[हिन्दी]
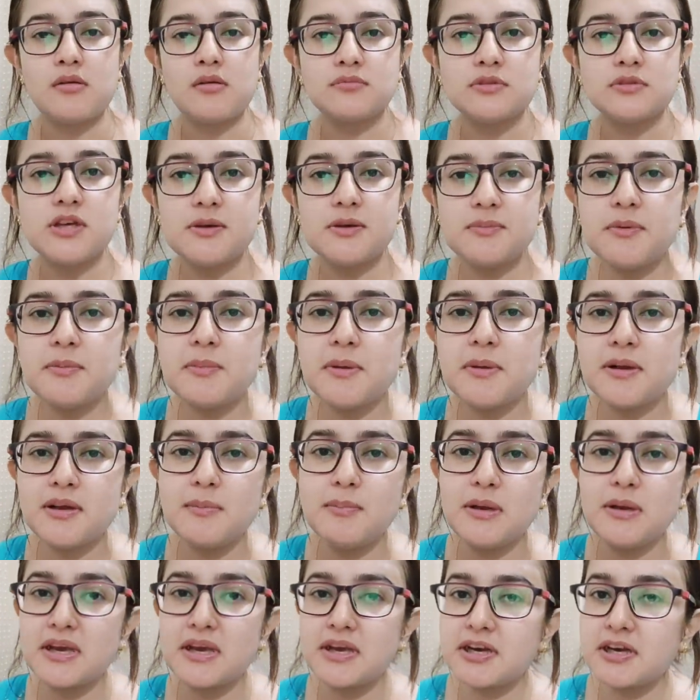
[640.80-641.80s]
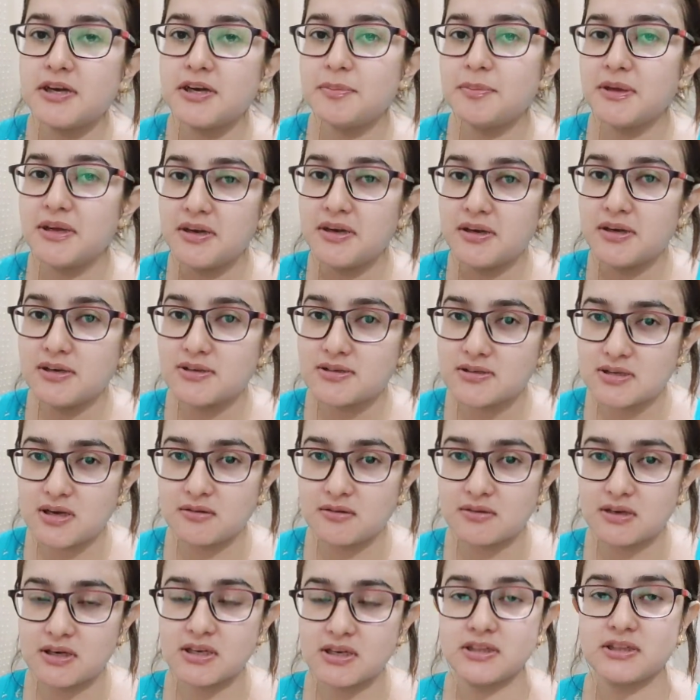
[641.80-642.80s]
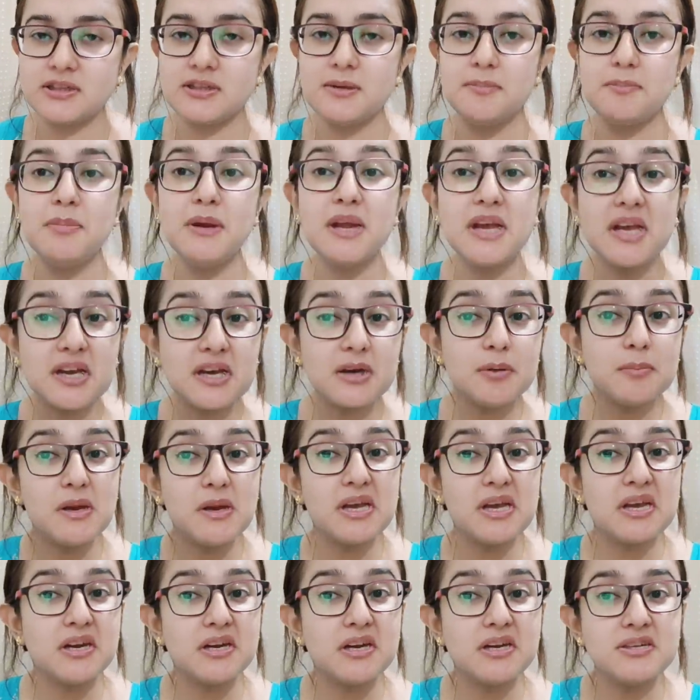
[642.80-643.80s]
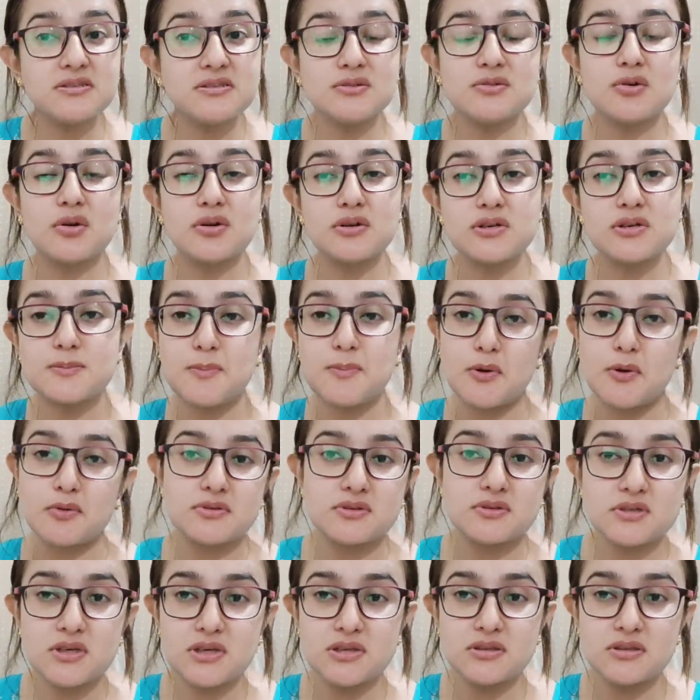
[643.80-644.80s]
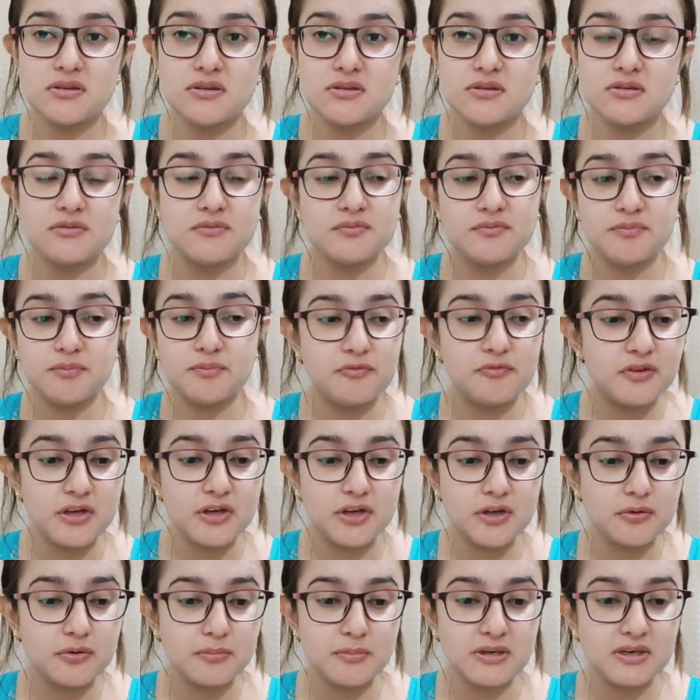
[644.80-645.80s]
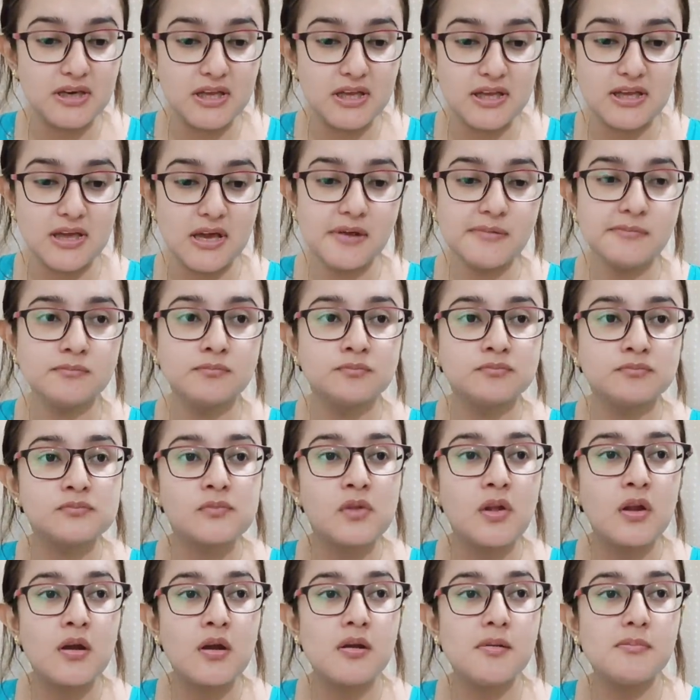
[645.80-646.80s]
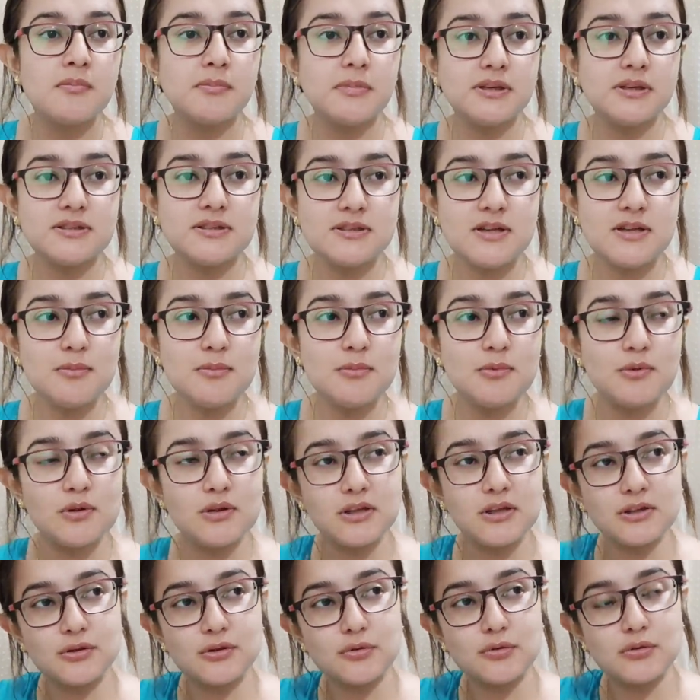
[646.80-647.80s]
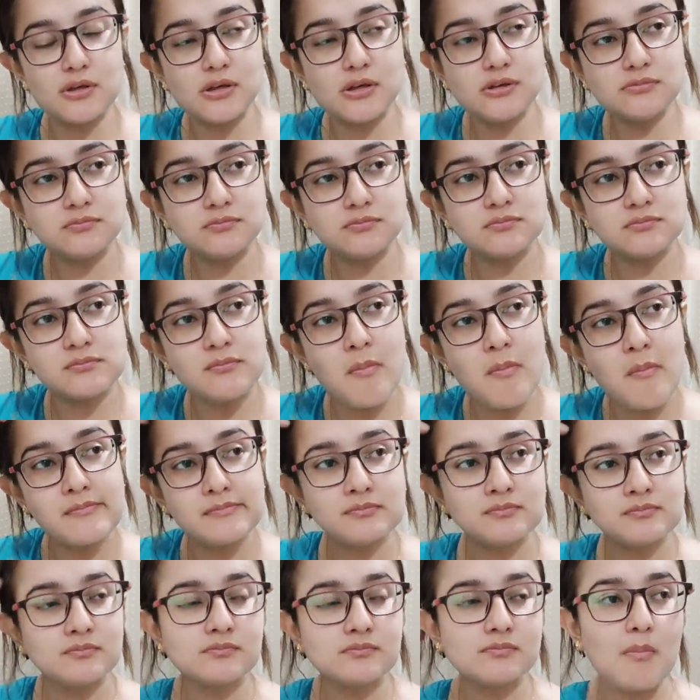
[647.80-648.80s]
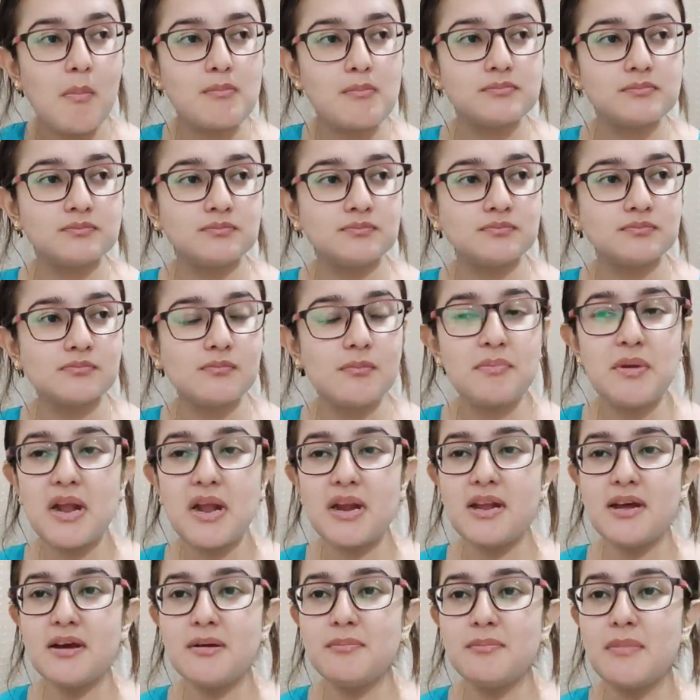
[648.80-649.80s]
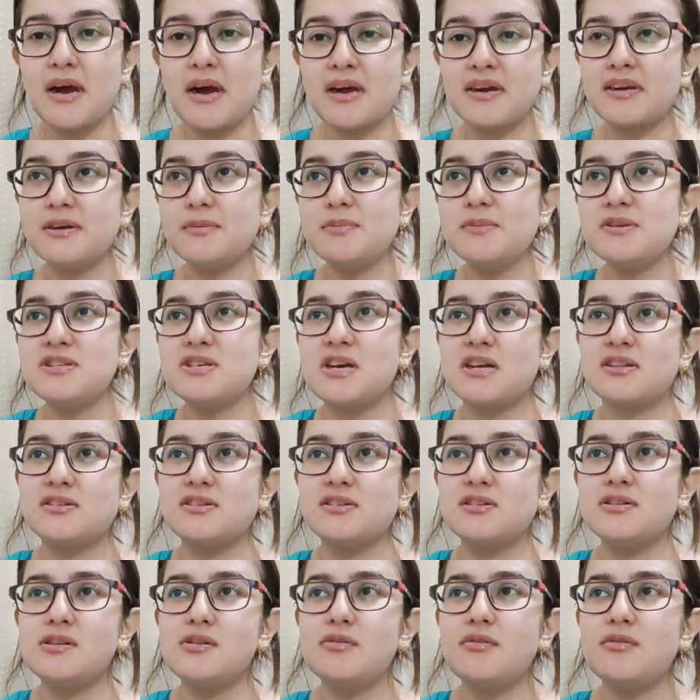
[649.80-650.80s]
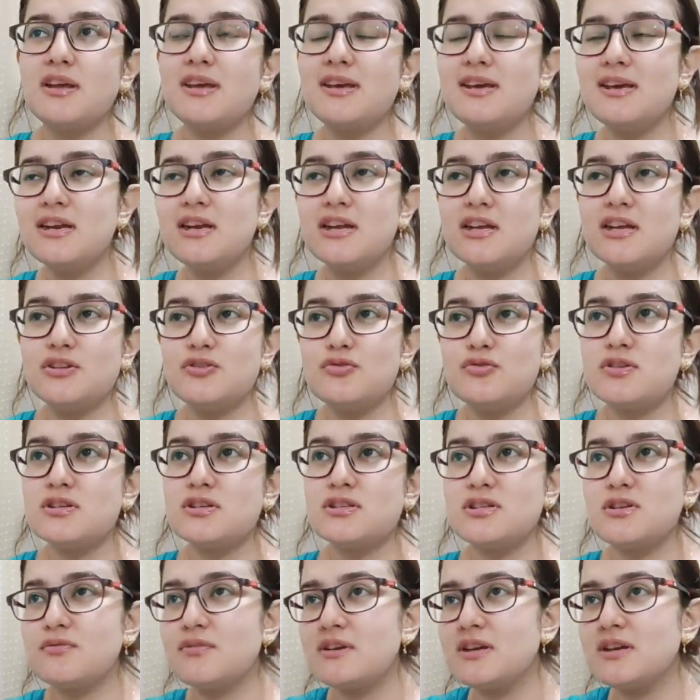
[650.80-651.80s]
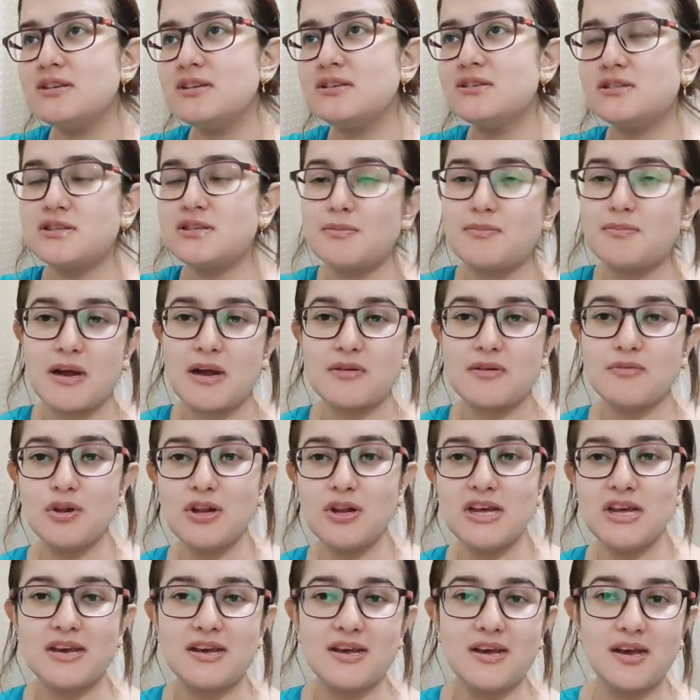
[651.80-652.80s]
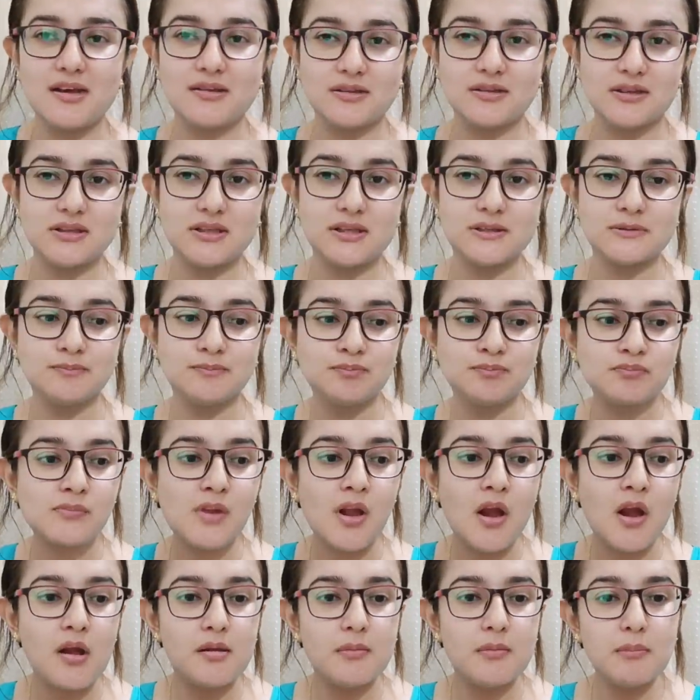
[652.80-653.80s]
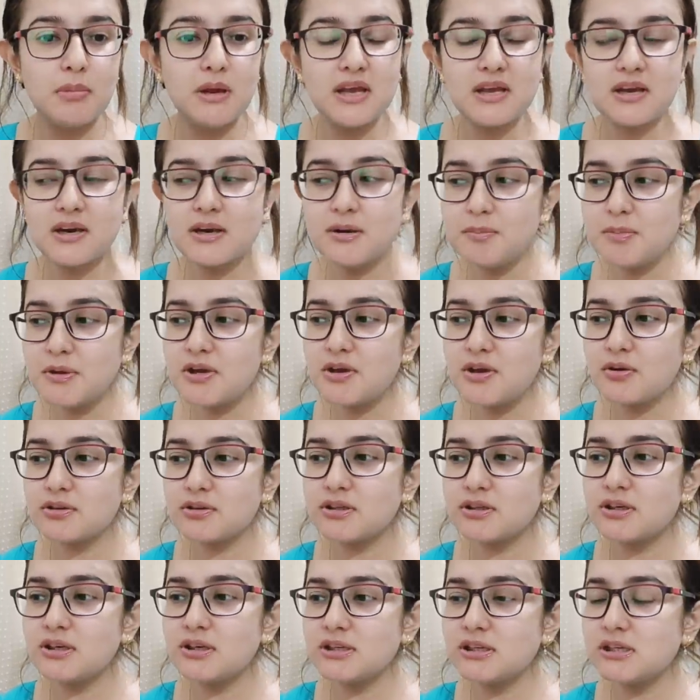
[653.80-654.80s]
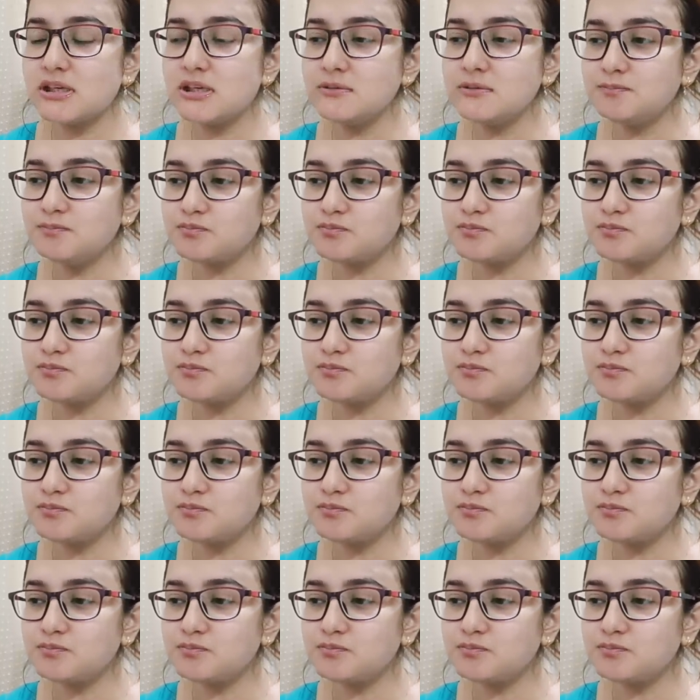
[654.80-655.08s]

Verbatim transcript: ये भी मैंने ब्लिंकिट पे ही डिस्कवर की थी ब्लिंकिट ब्लिंकिट इज नॉट स्पॉन्सर्ड इन वीडियो में नहीं है मैं इसलिए बोल देती हूँ ना पहले हम मार्केट में जाते थे ना वही गिने चुने से वही सामान वो लेके आते थे ब्लिंकिट पे क्या होता है ना कि